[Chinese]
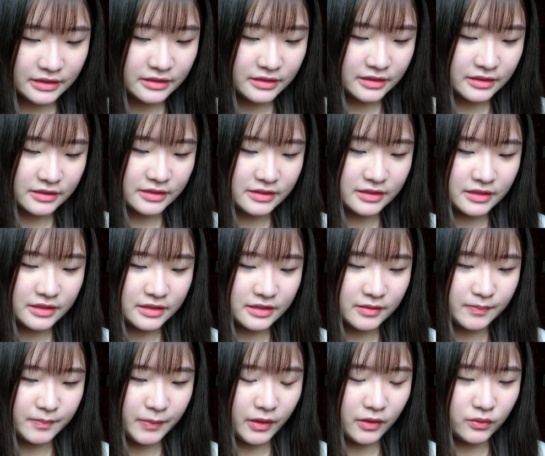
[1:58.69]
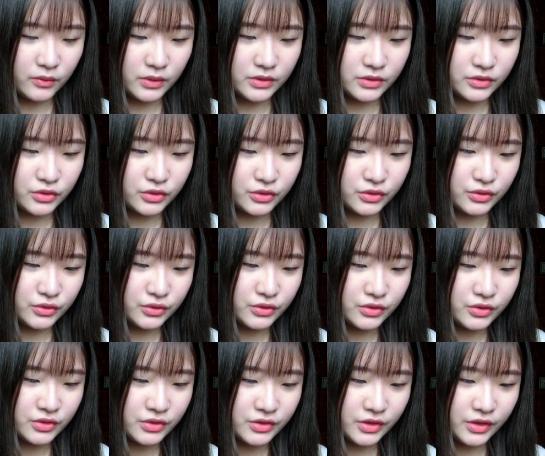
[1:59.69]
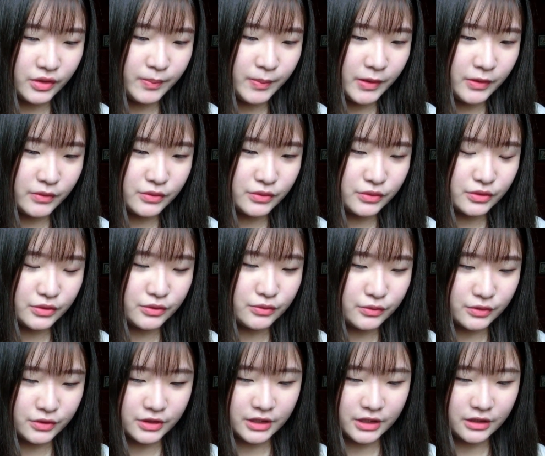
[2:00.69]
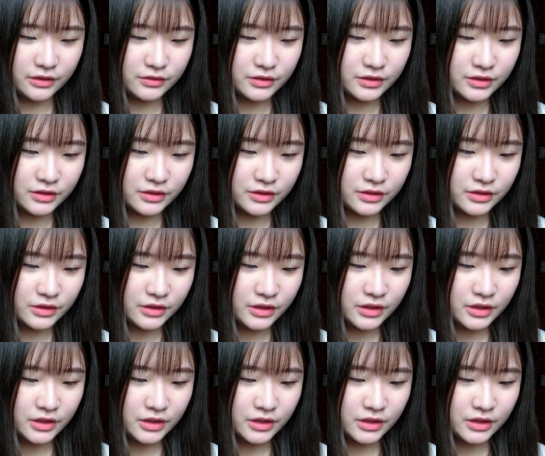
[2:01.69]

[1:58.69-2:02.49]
二个是一个豹纹裙，然后豹纹裙我挑的，